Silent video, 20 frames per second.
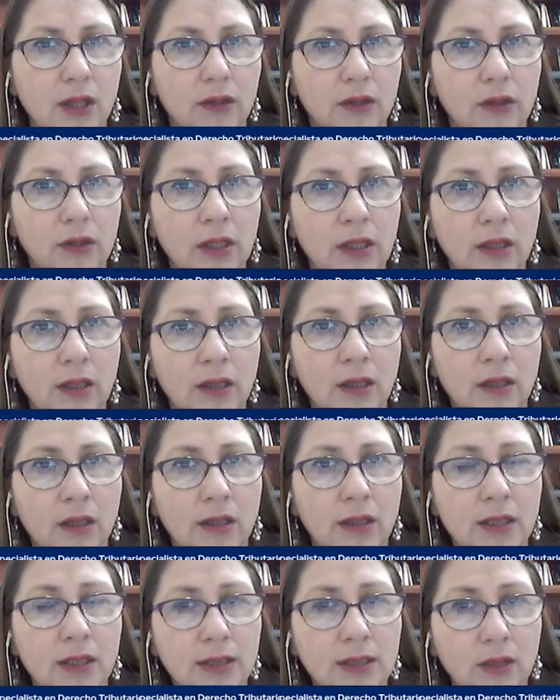Eh,
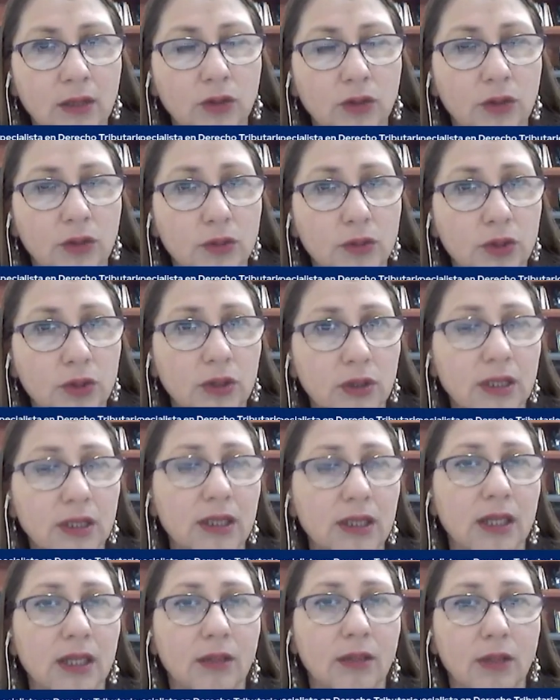y esa contribución
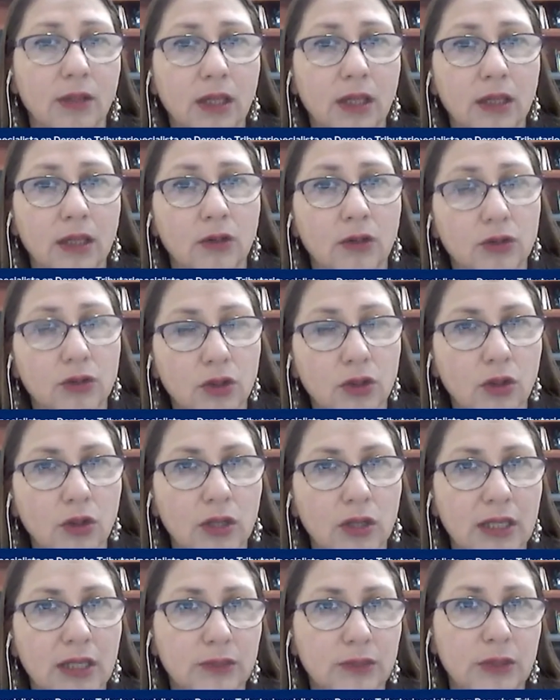tendría que venir no solo de
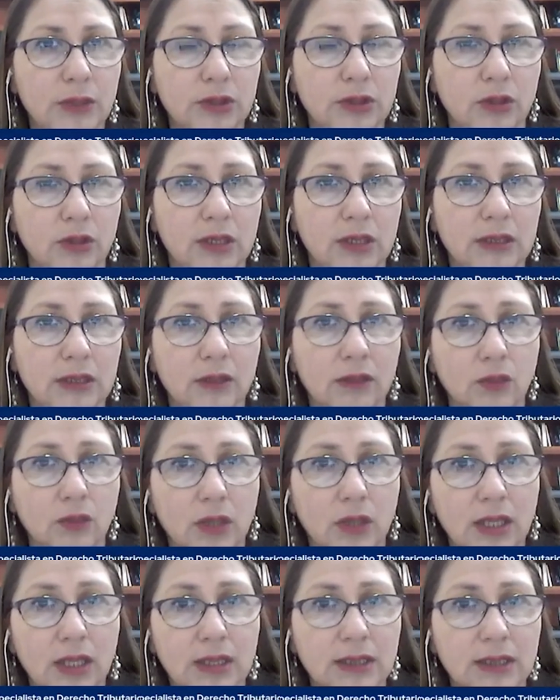las personas
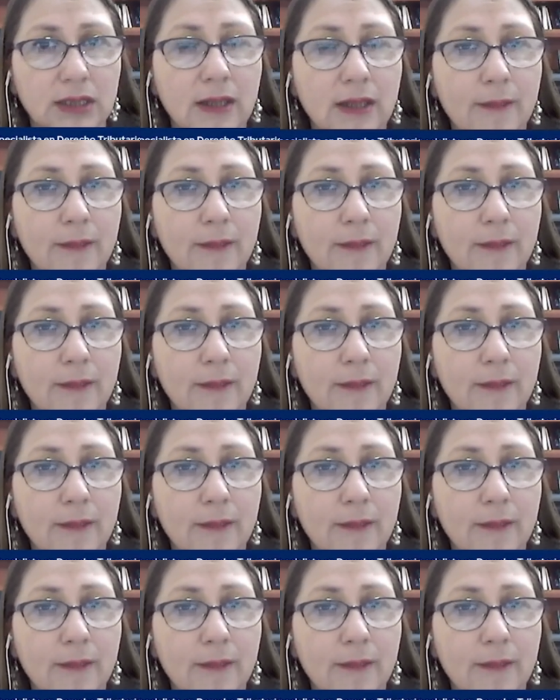naturales